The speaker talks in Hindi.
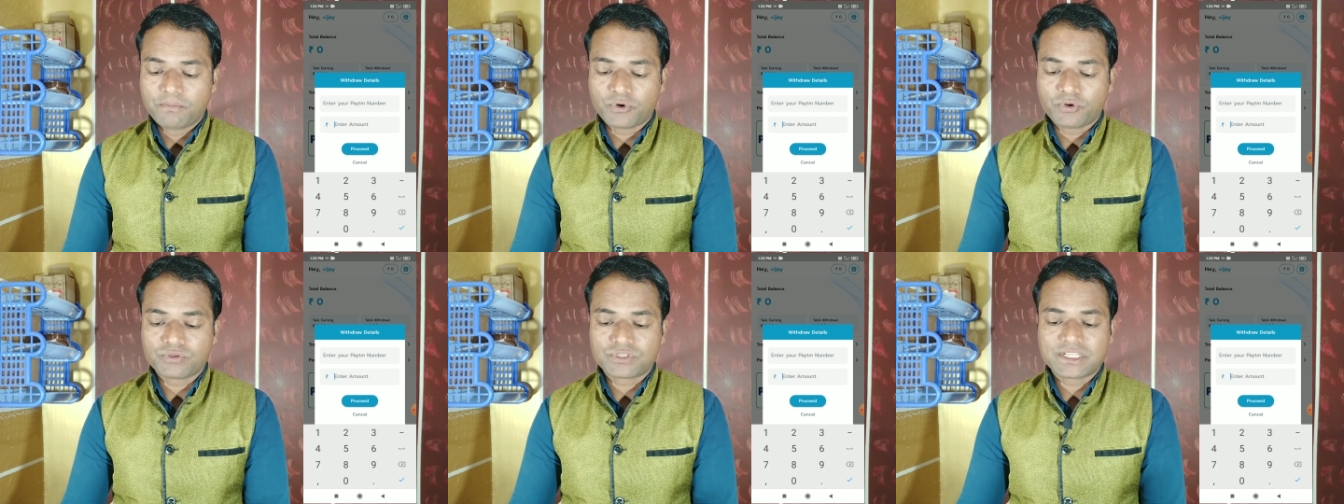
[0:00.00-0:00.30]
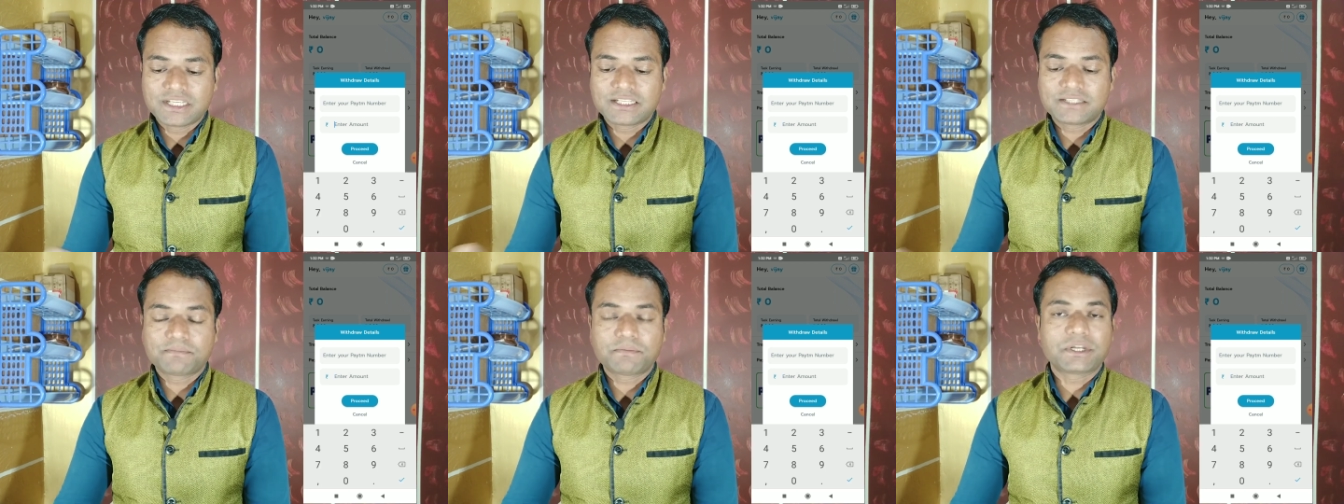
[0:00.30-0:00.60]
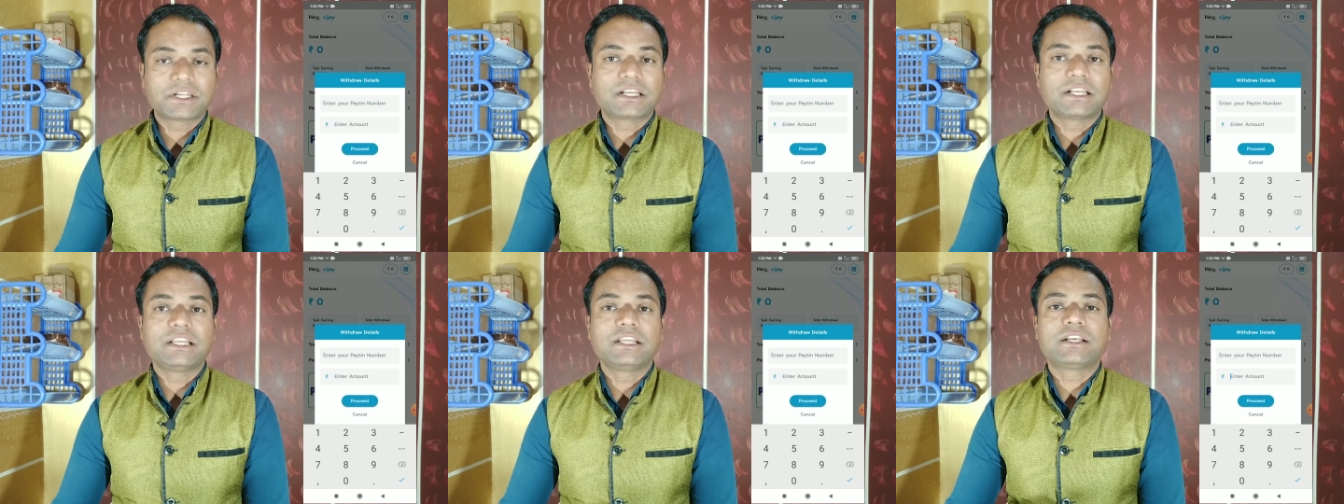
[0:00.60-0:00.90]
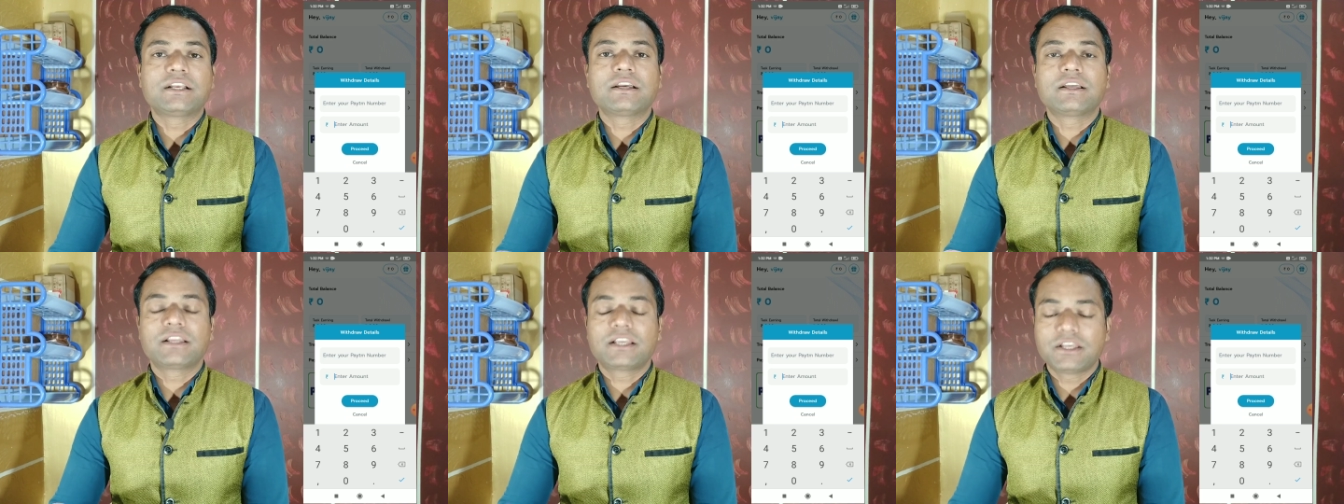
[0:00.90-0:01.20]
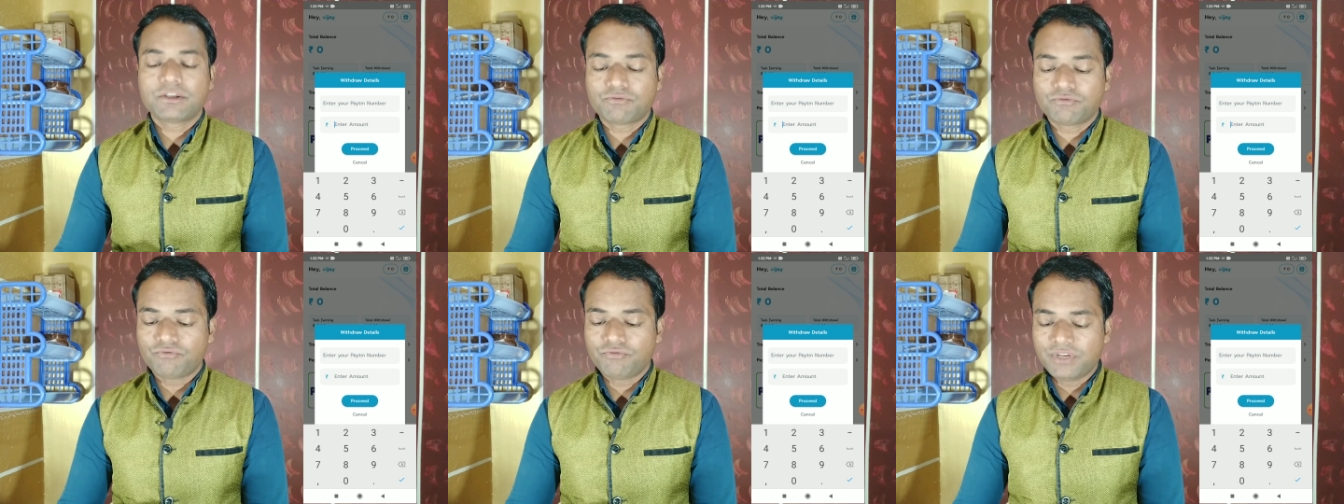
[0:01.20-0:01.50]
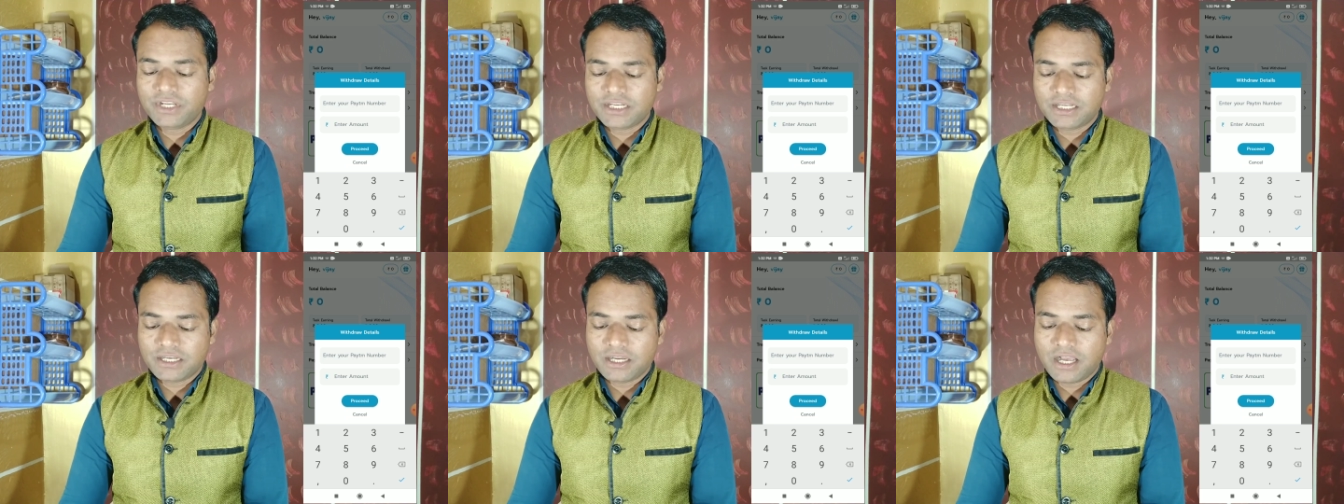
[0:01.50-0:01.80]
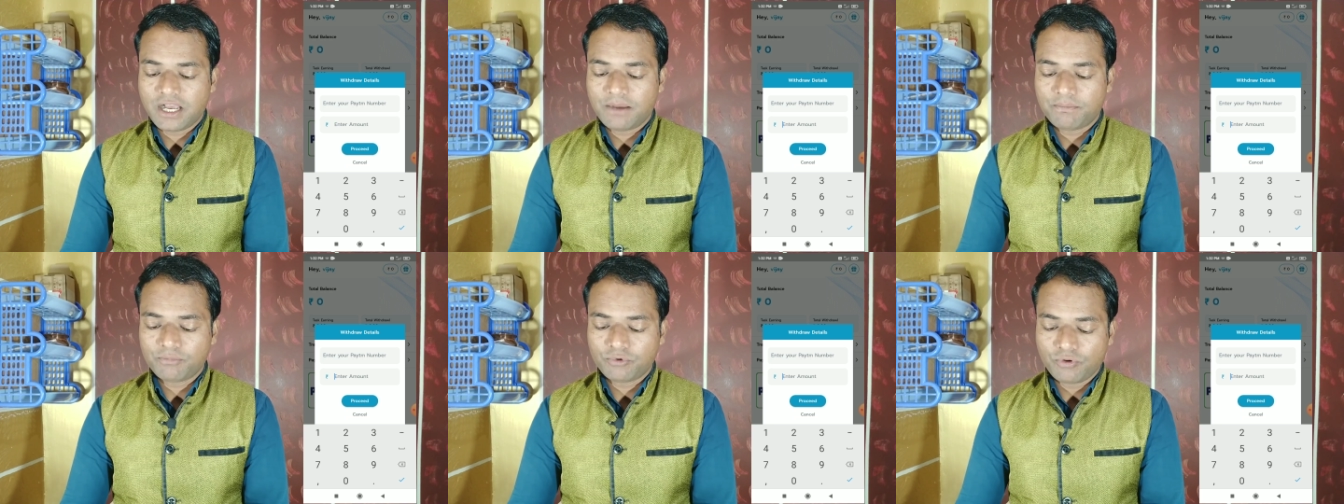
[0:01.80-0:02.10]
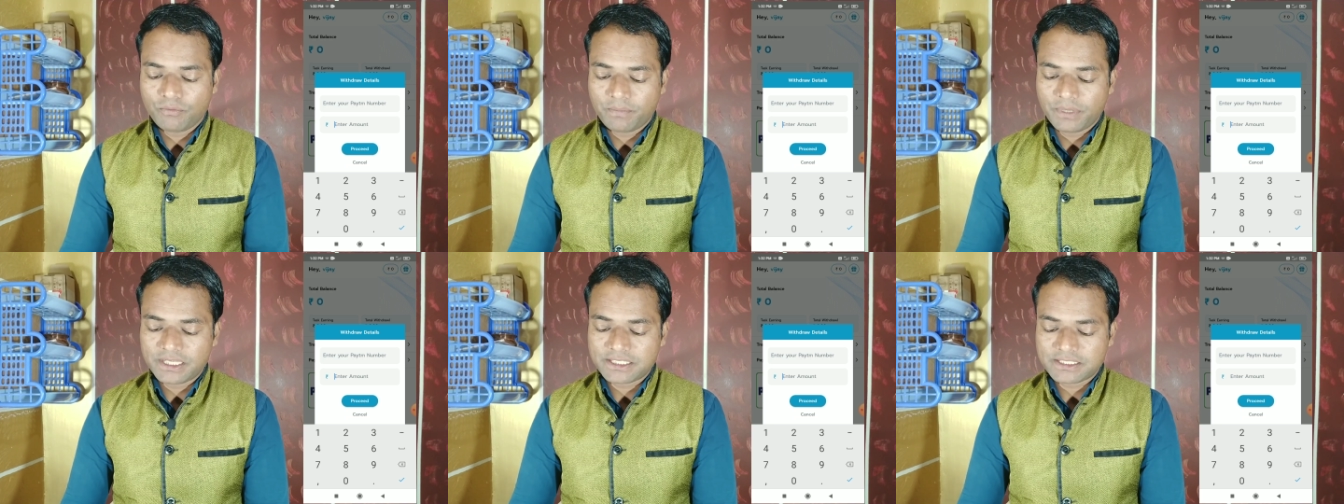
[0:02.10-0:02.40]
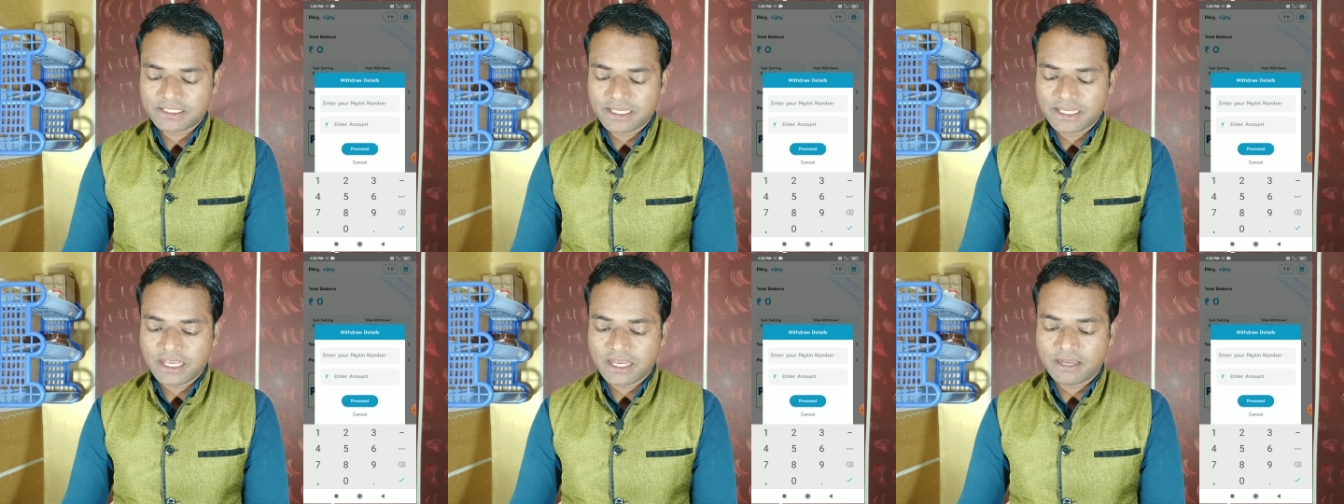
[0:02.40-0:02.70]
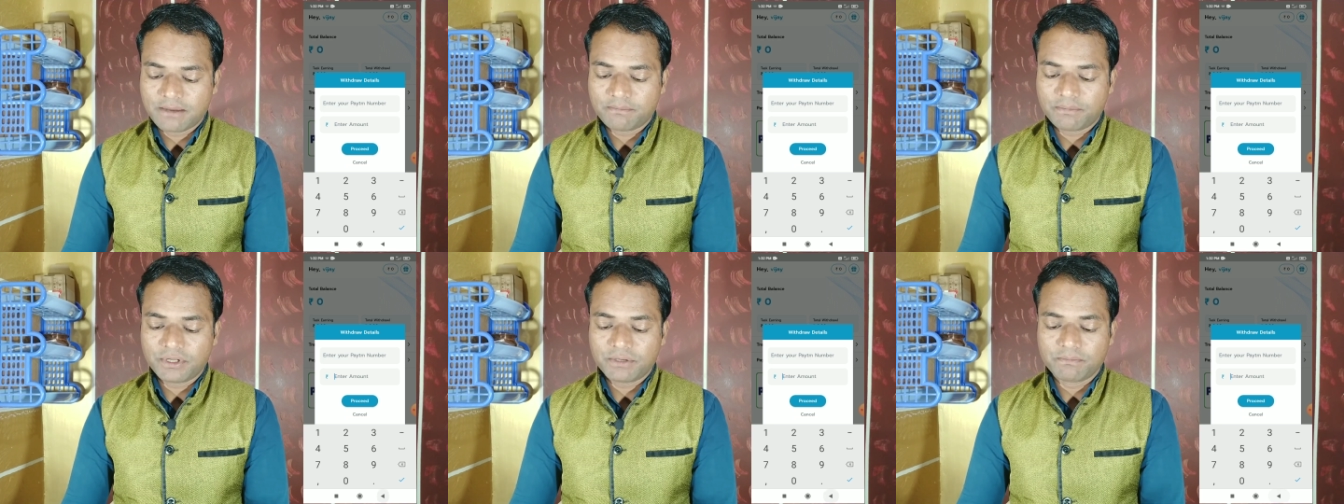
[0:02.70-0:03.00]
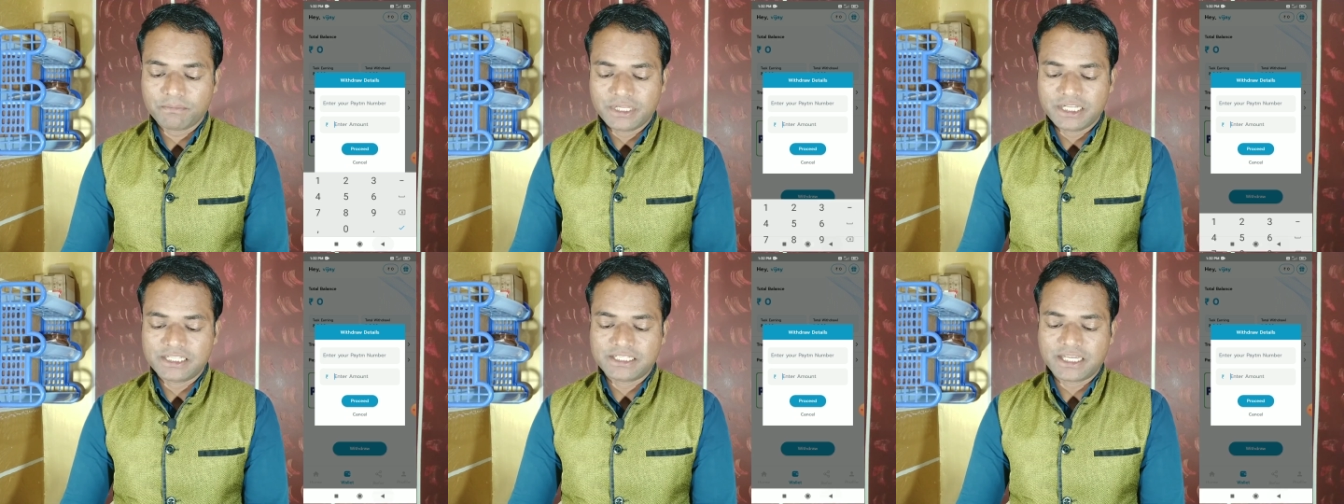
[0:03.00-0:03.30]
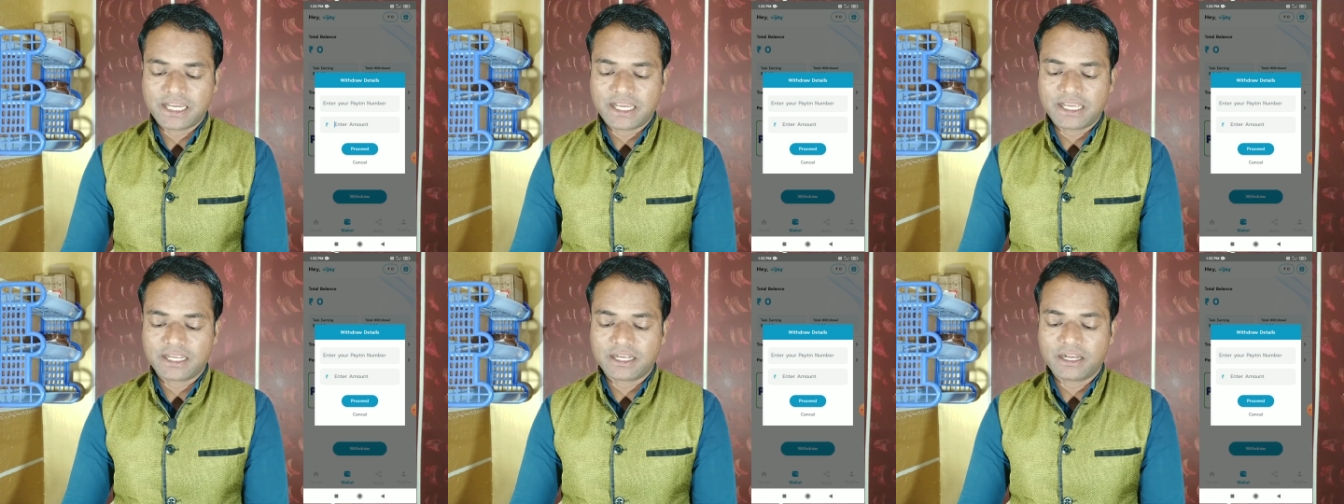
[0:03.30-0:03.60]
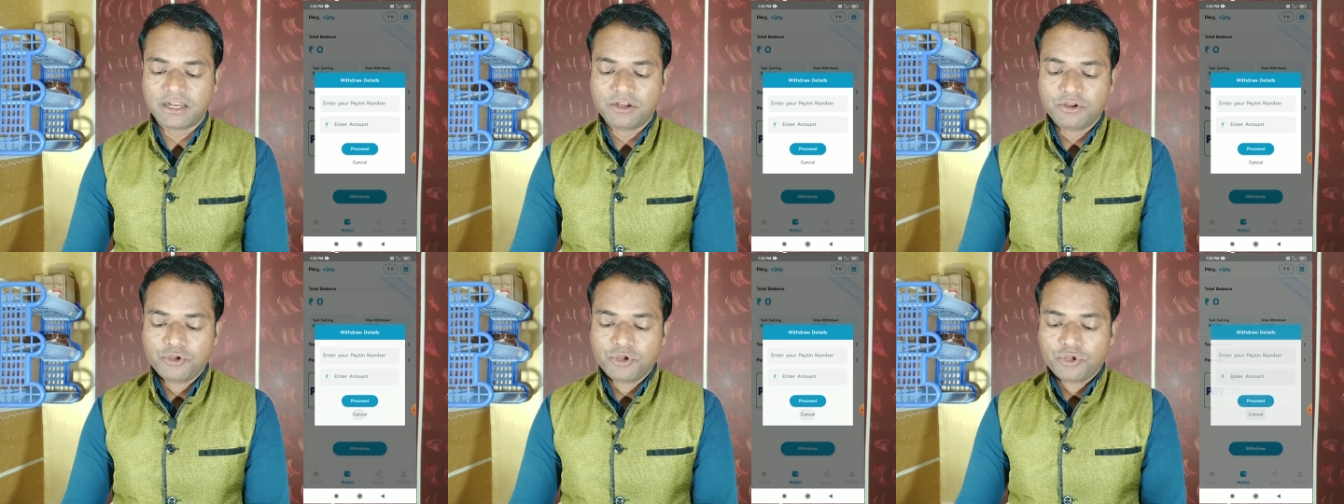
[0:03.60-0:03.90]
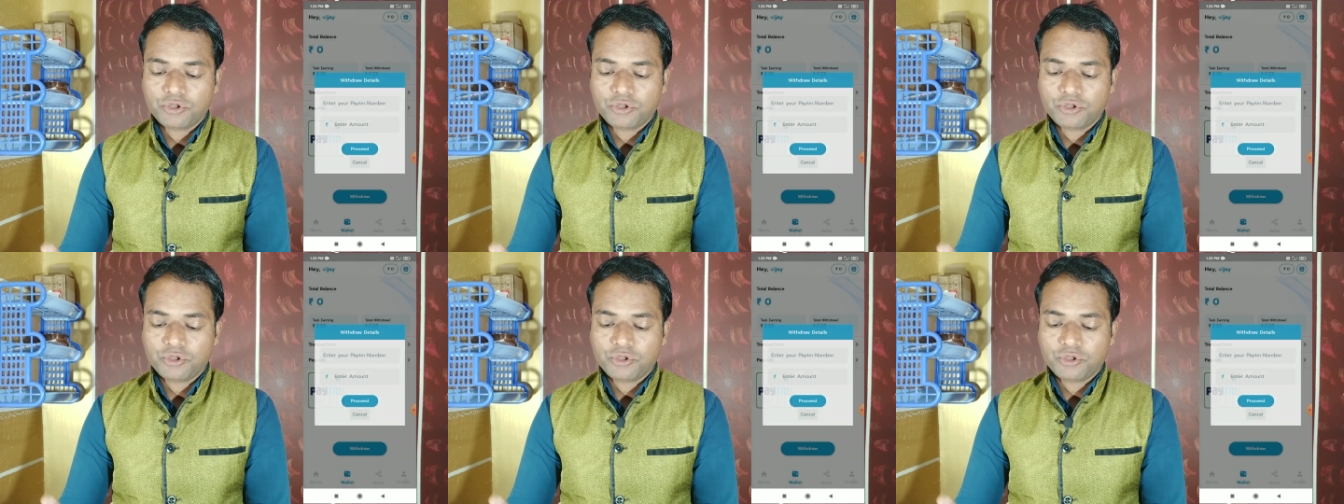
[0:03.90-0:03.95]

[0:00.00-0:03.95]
प्रोसेस पर क्लिक करके क्विक आपको पैसा यहाँ पर मिल जाएगा